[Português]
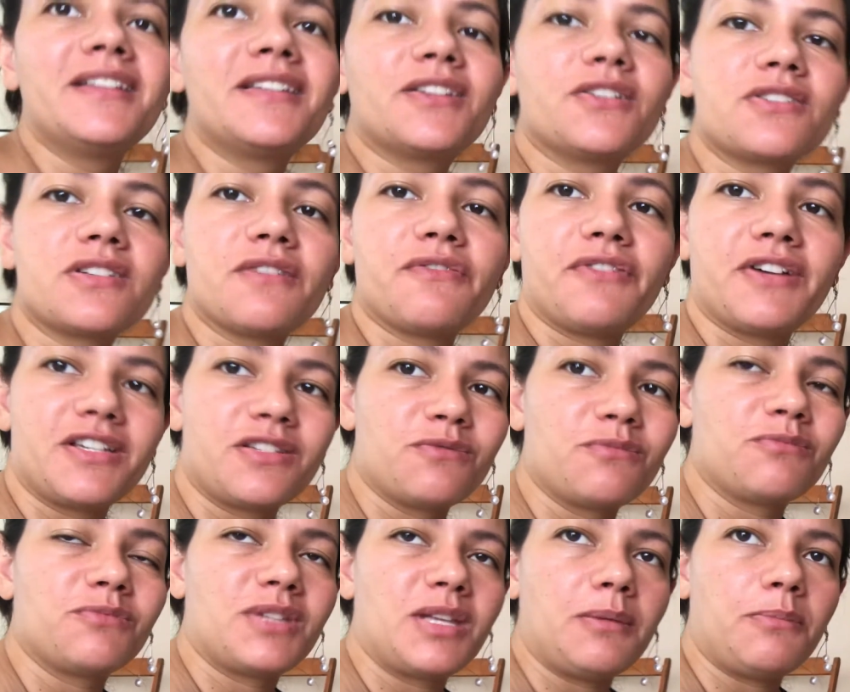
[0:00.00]
Então já faz
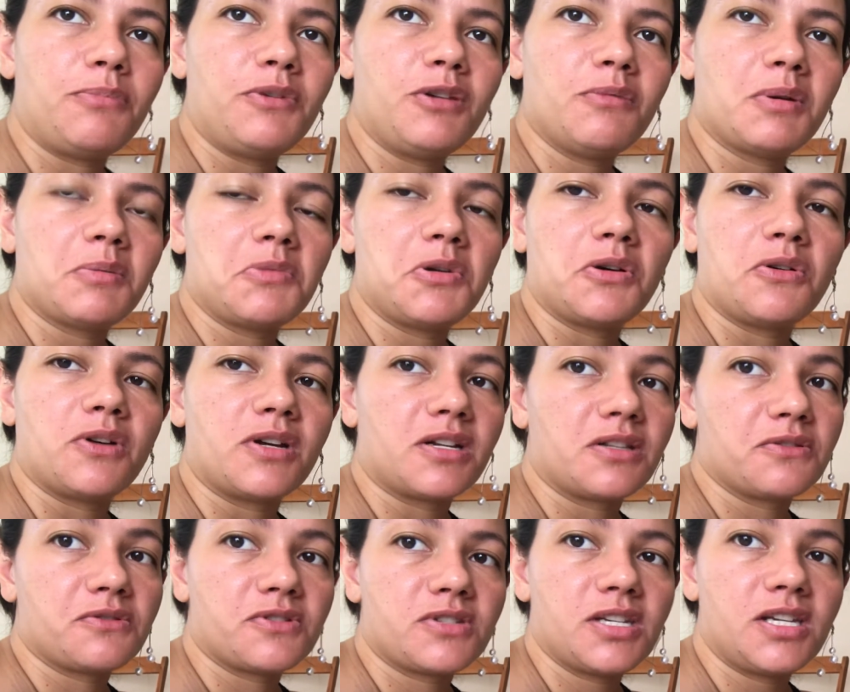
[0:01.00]
um tempinho, uma meia hora,
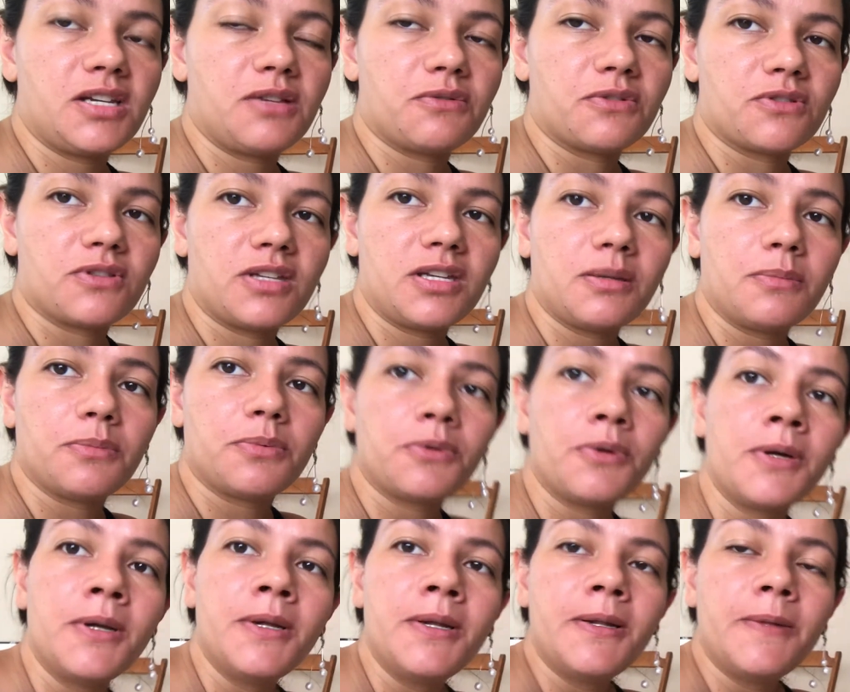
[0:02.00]
não sei quanto tempo.
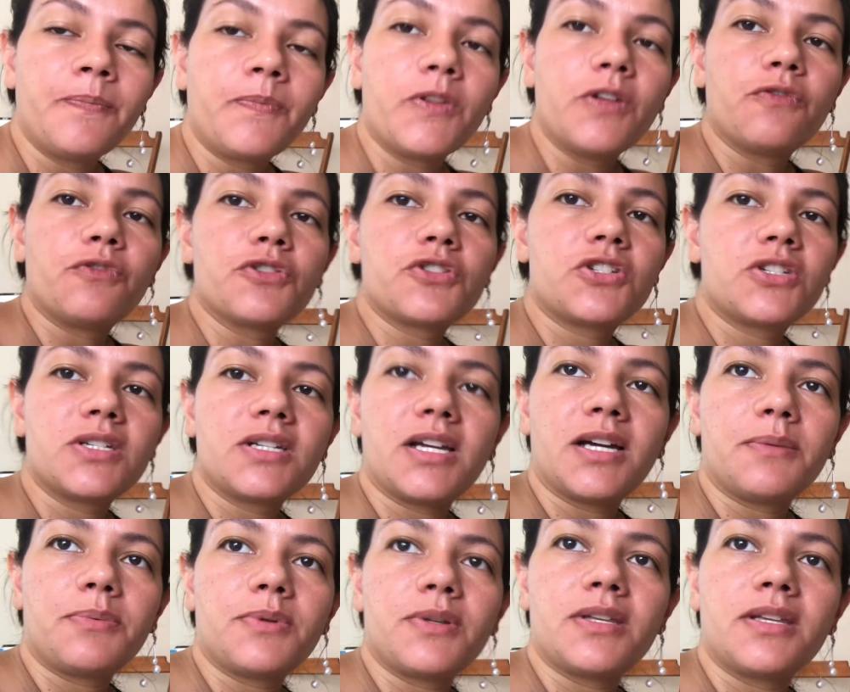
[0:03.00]
Eu vou
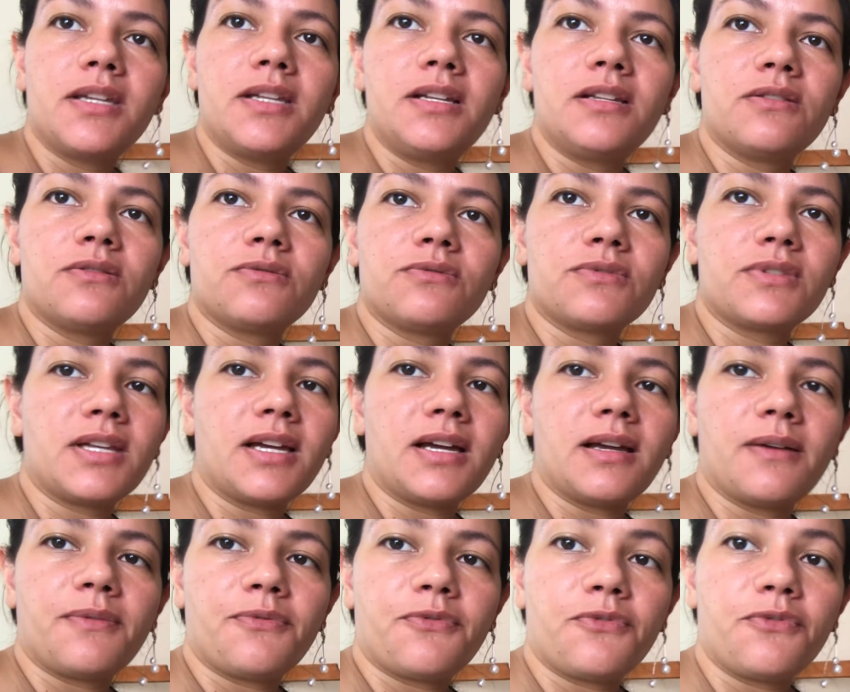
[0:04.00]
tirar porque ele não
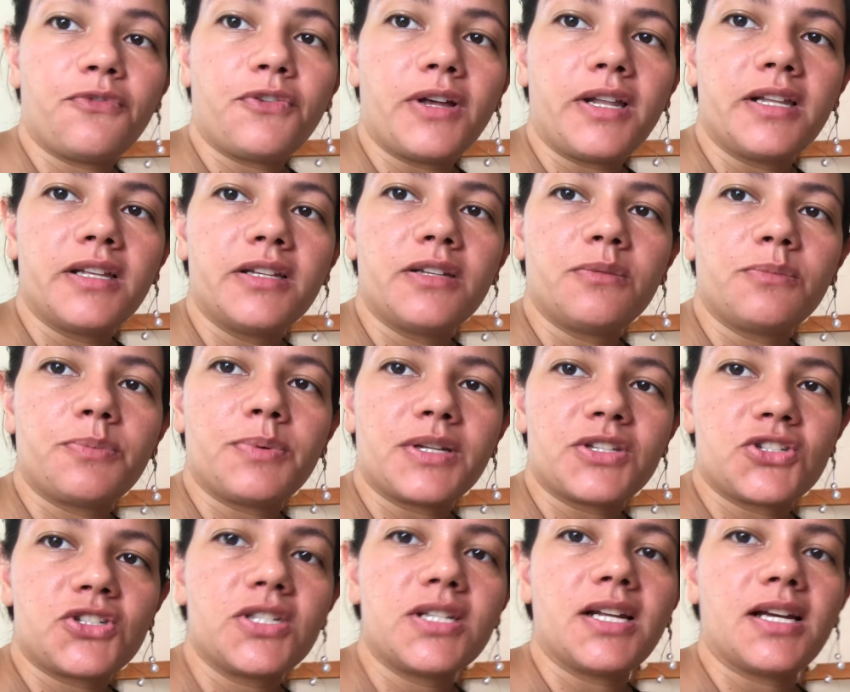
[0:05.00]
tá falando pra
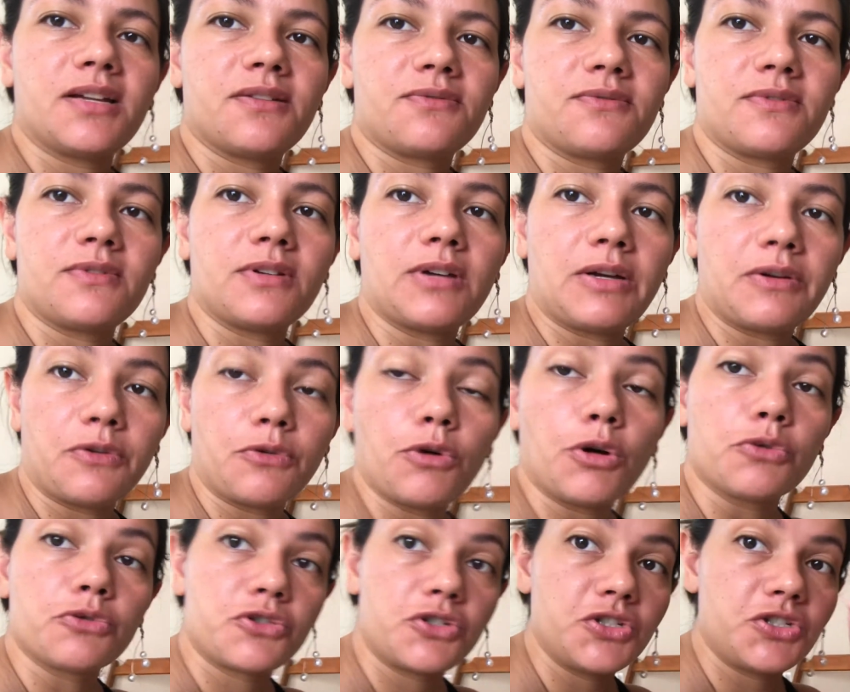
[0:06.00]
tirar.
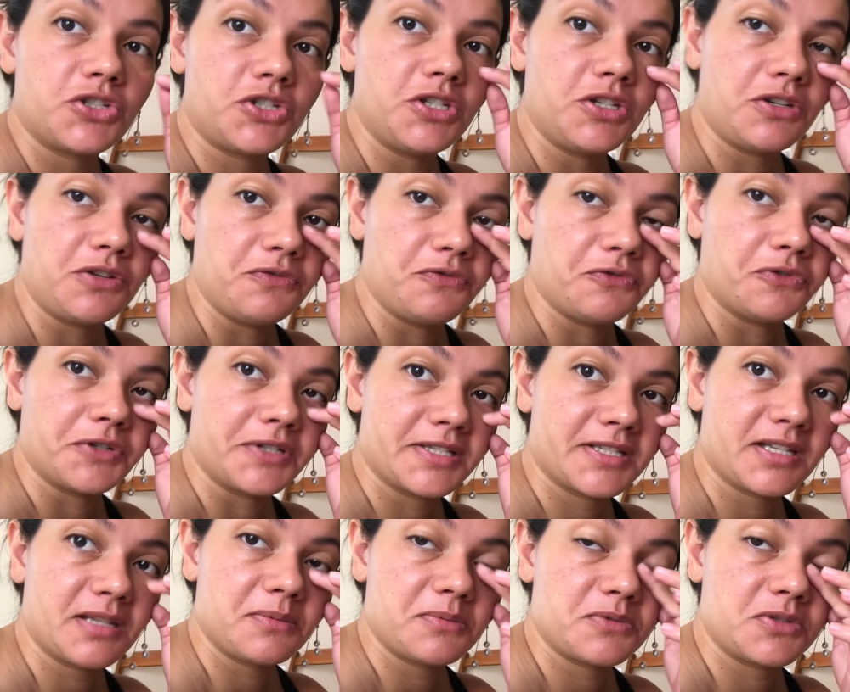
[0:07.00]
Igual o xixi que foi,
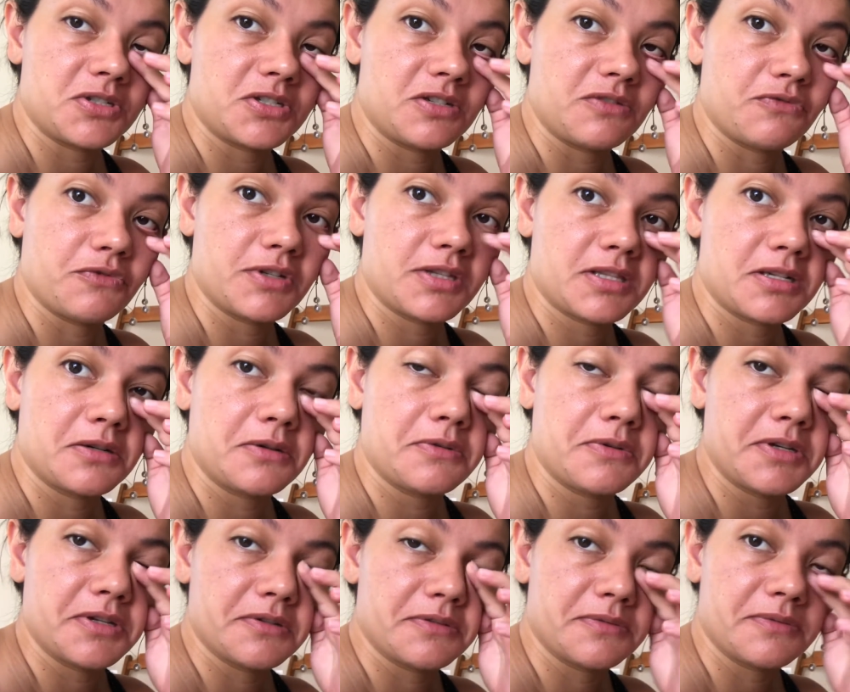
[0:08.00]
sabe? O xixi foi
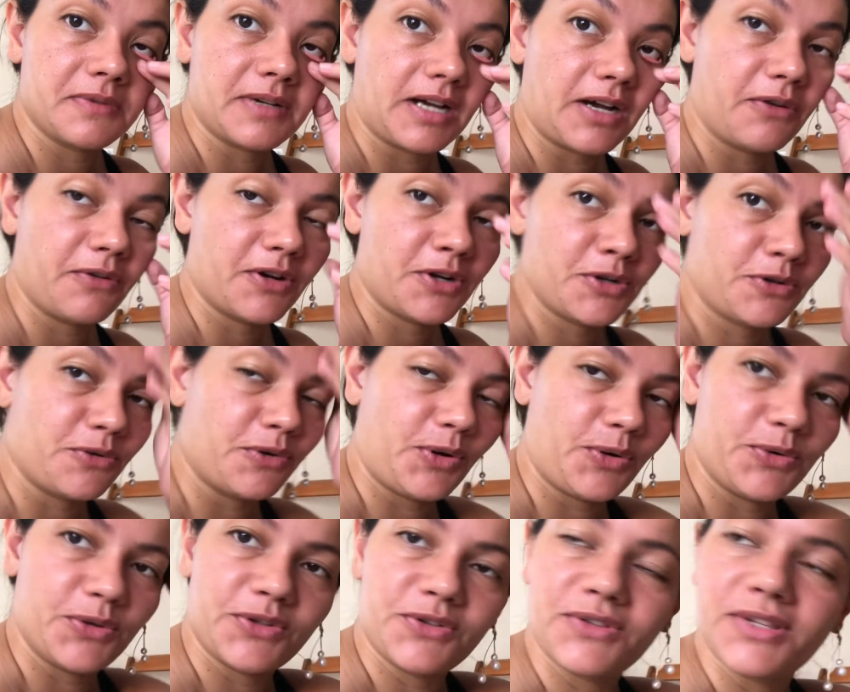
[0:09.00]
tranquilo. Agora o
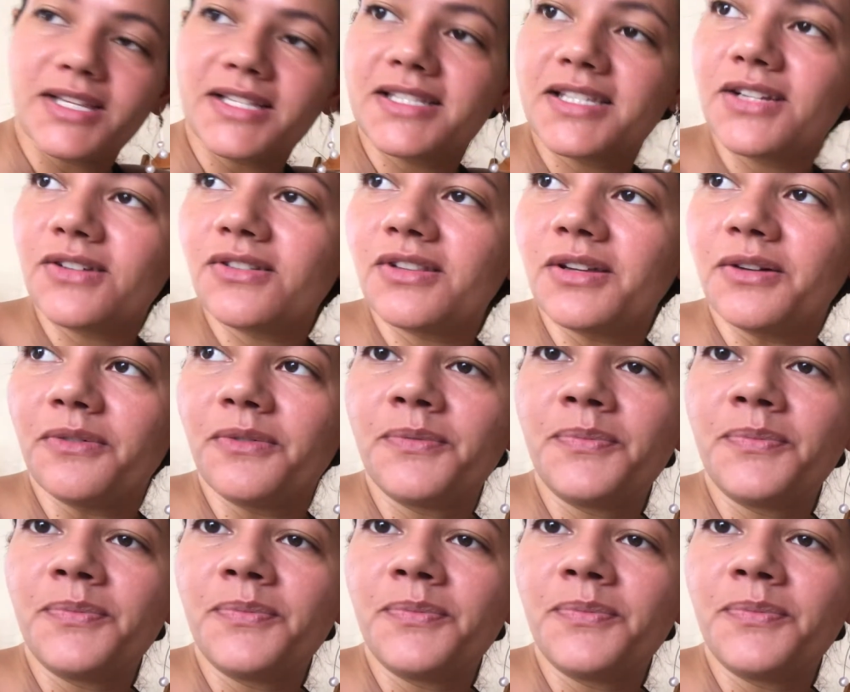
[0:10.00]
cocô não tá sendo, não.